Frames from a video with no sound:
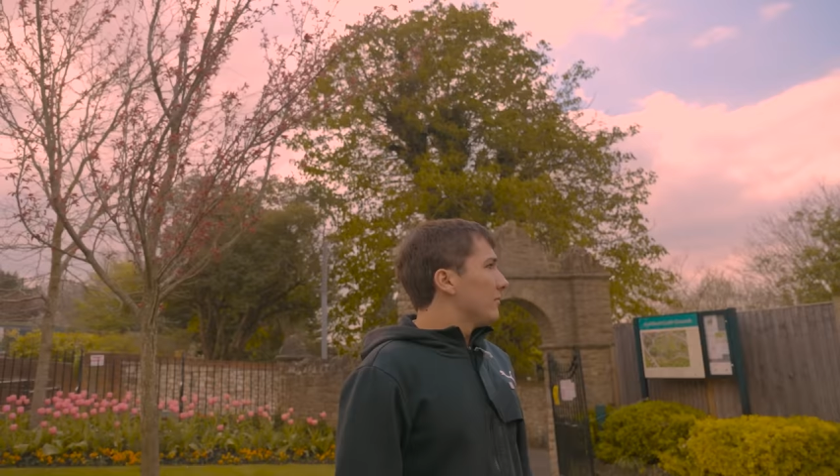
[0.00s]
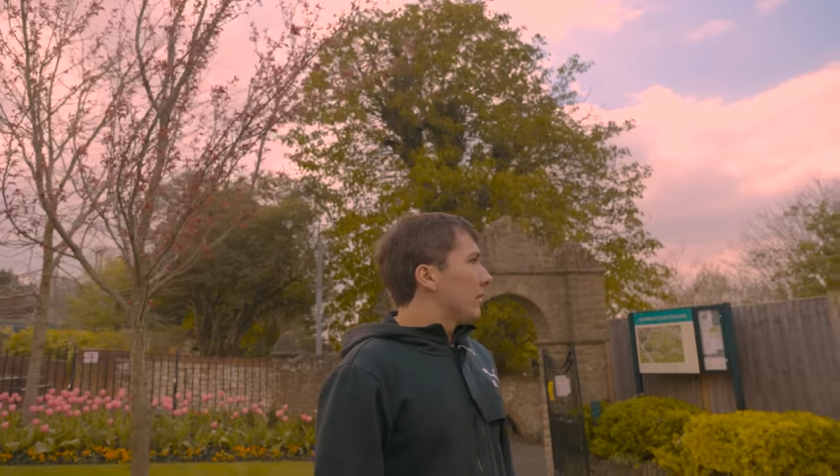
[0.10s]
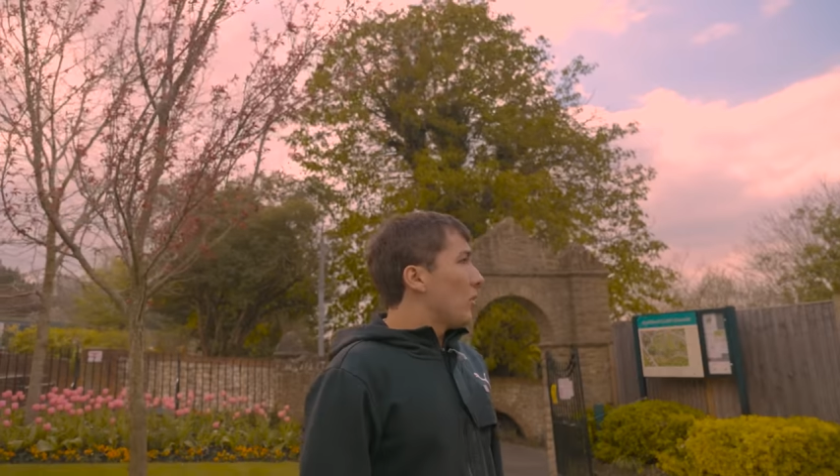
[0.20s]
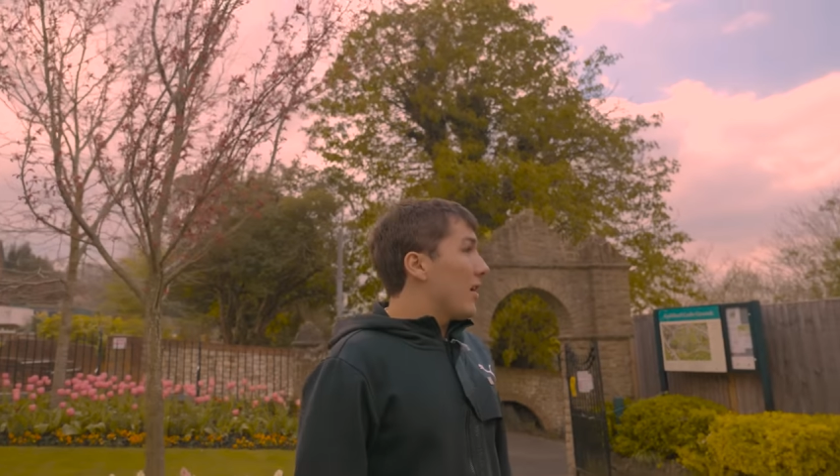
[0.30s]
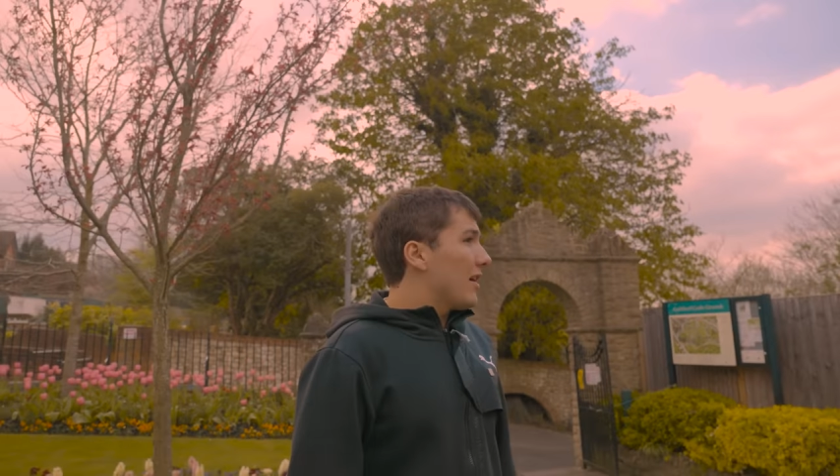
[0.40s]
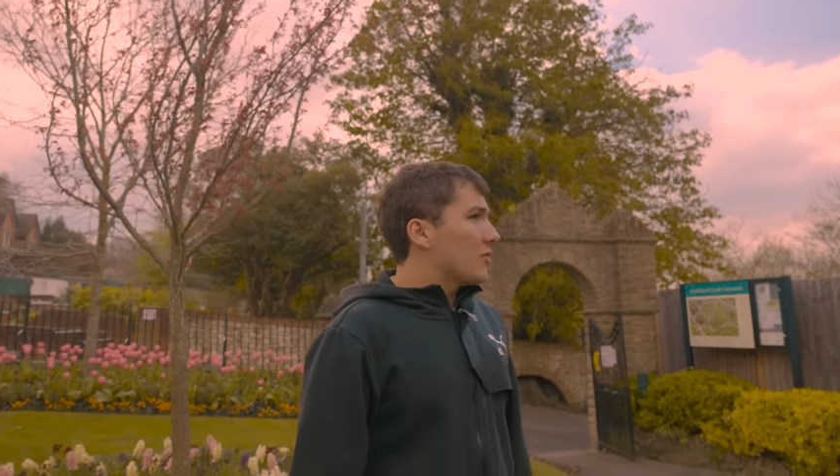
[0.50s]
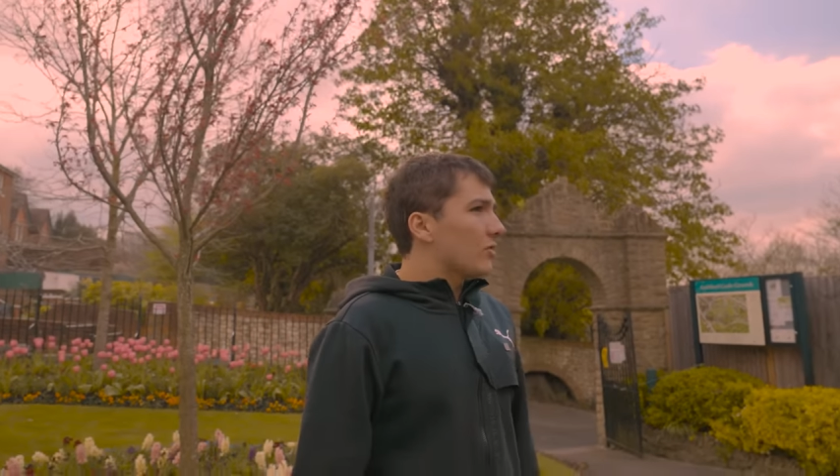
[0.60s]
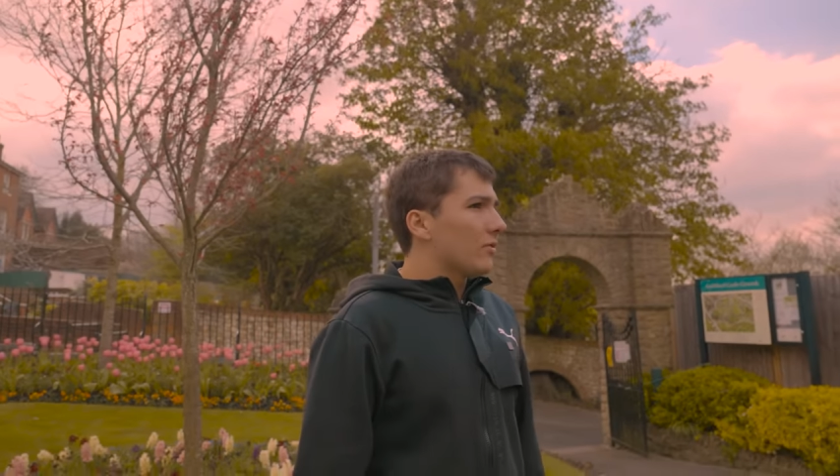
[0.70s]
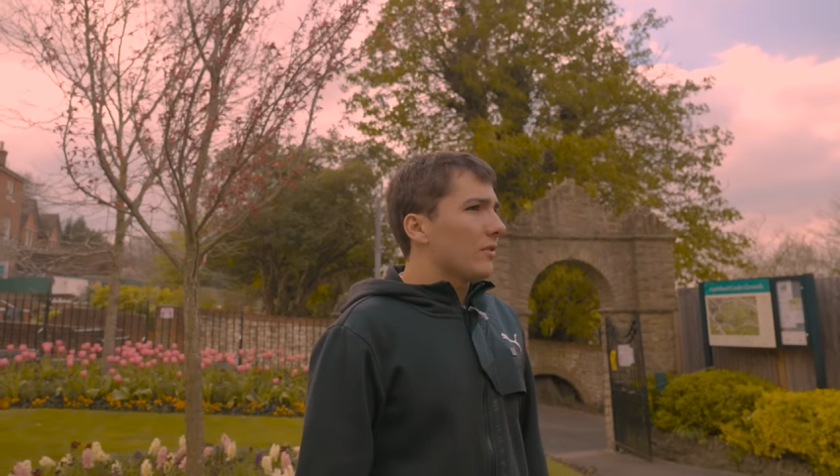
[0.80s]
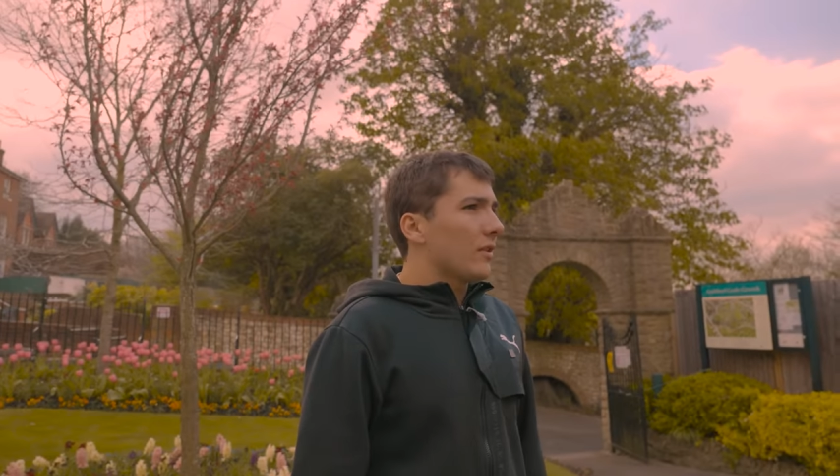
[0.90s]
eu acho.
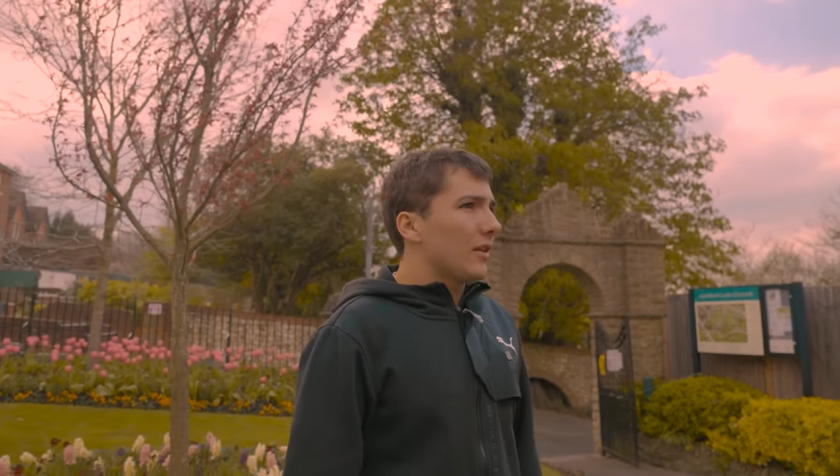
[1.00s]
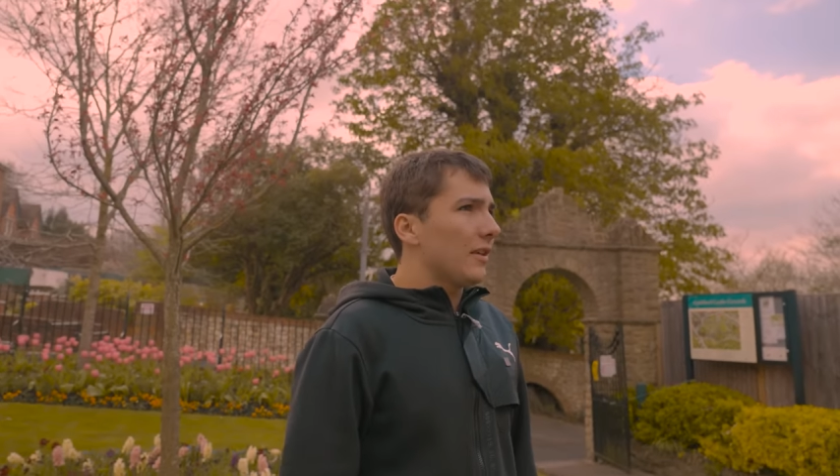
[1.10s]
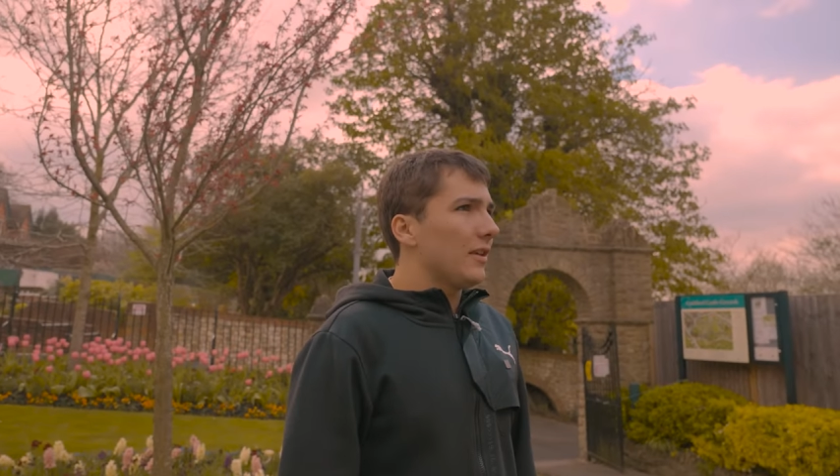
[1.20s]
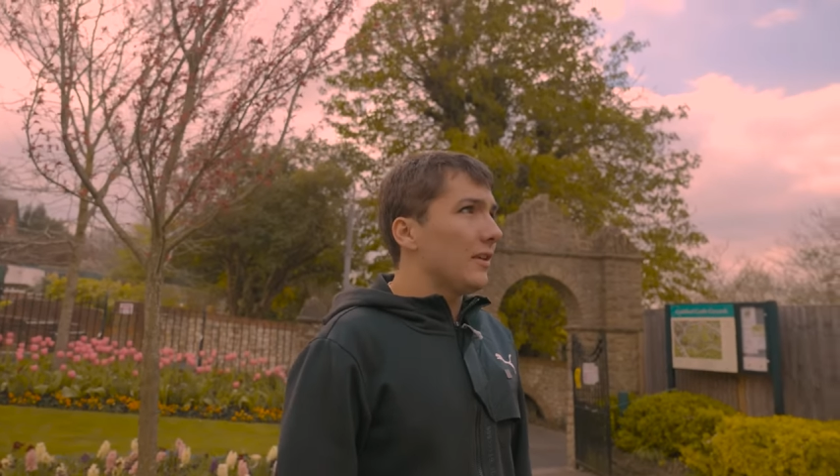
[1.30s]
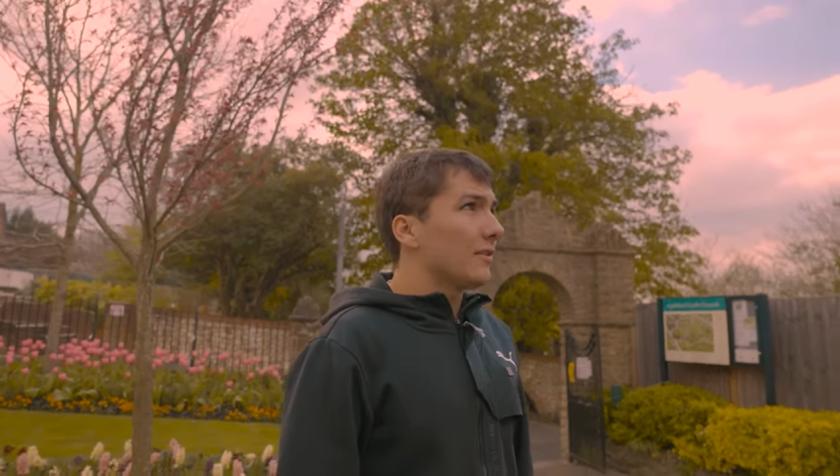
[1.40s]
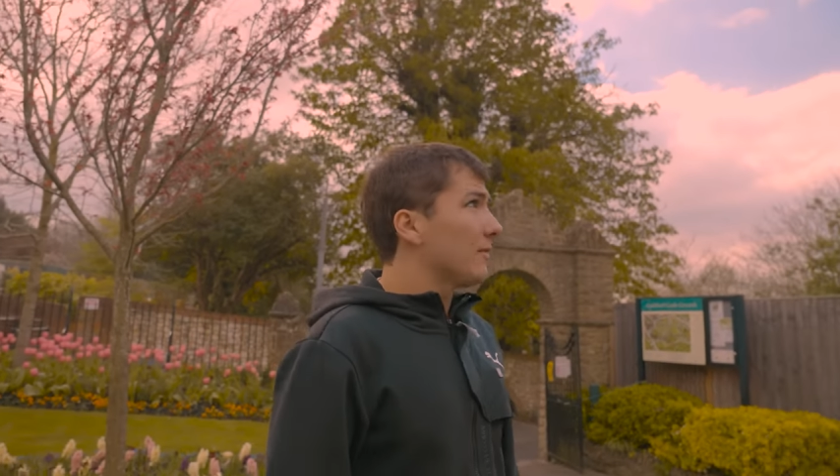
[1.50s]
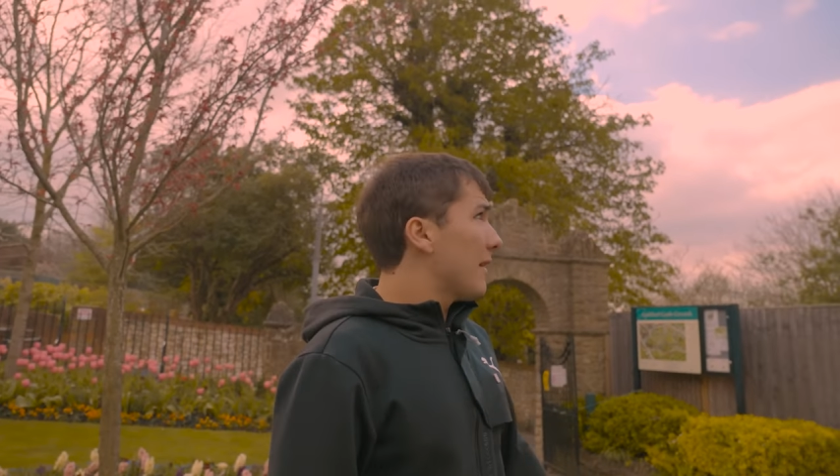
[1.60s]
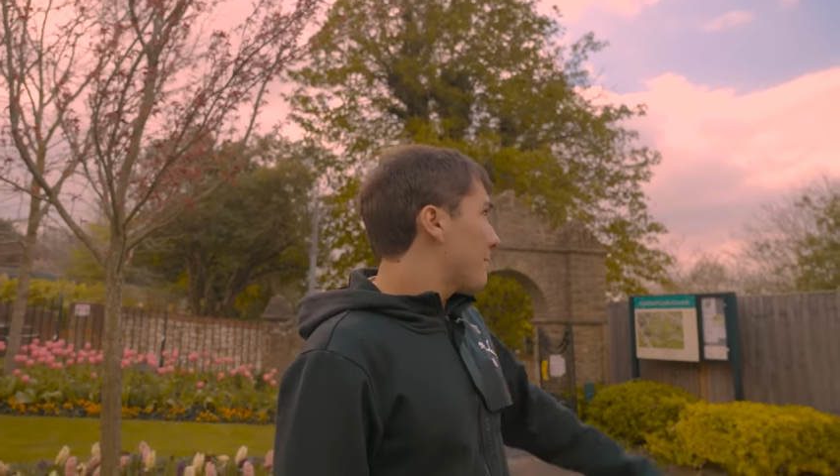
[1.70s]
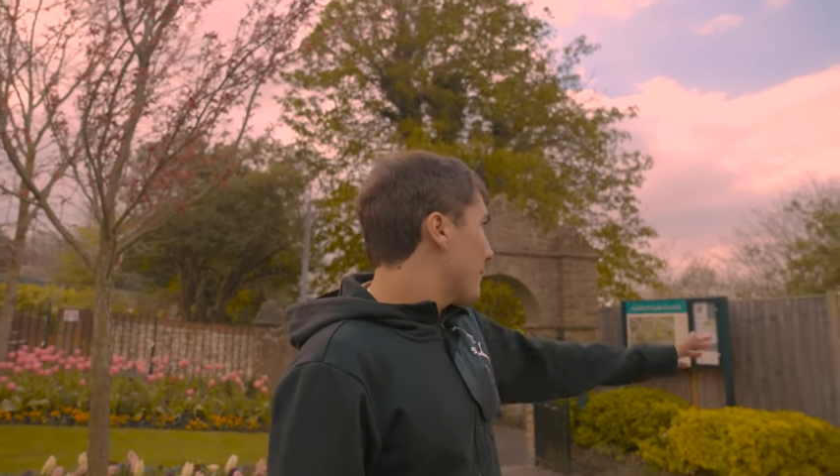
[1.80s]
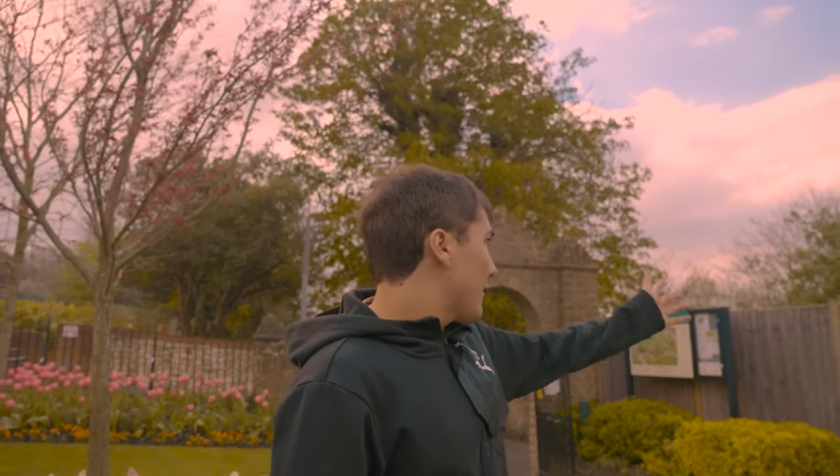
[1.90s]
E se
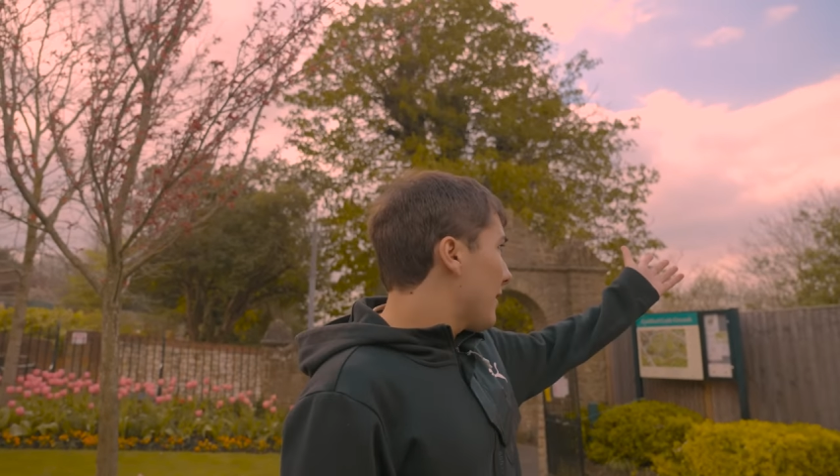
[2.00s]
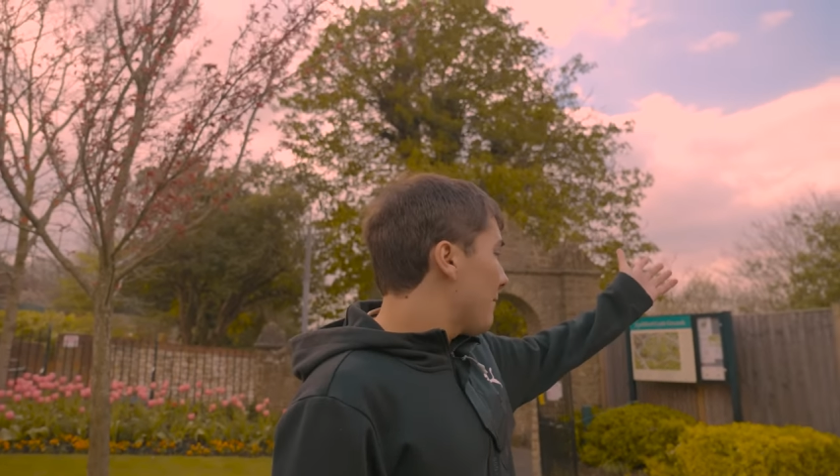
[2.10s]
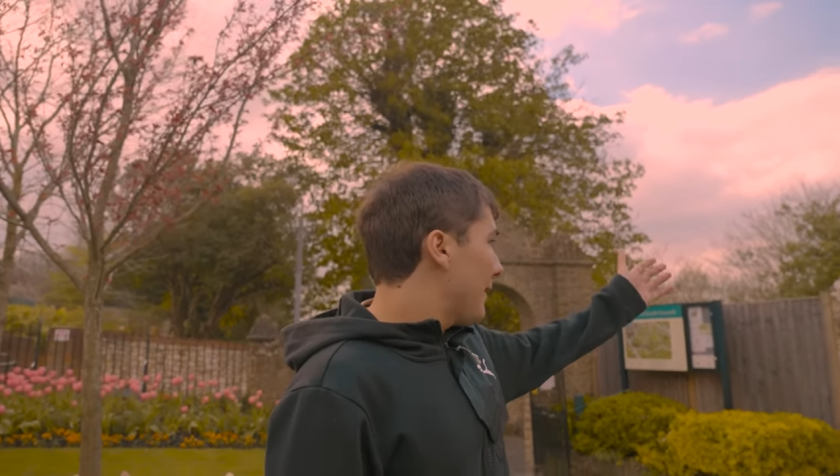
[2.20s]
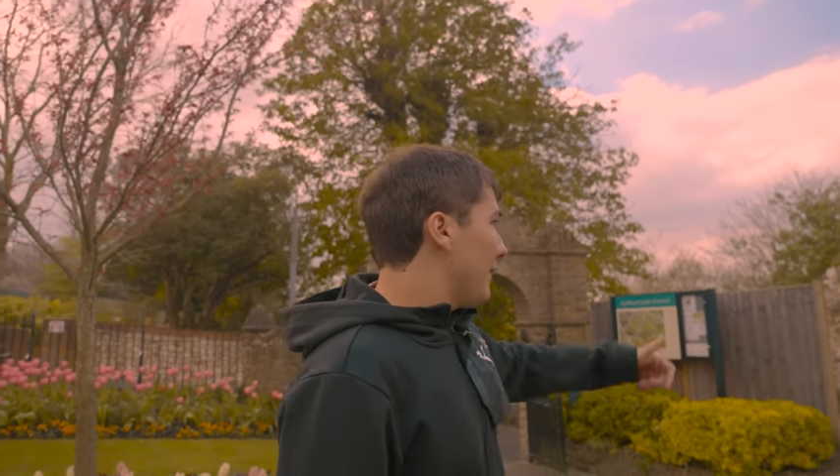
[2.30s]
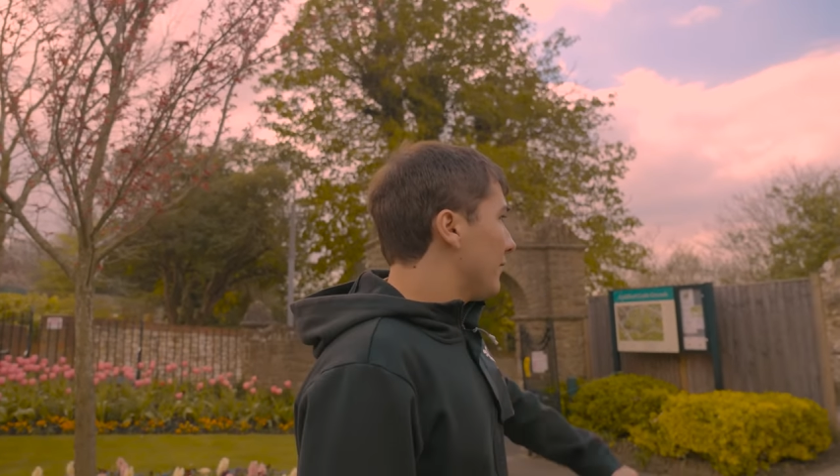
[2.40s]
dá pra ver que é bem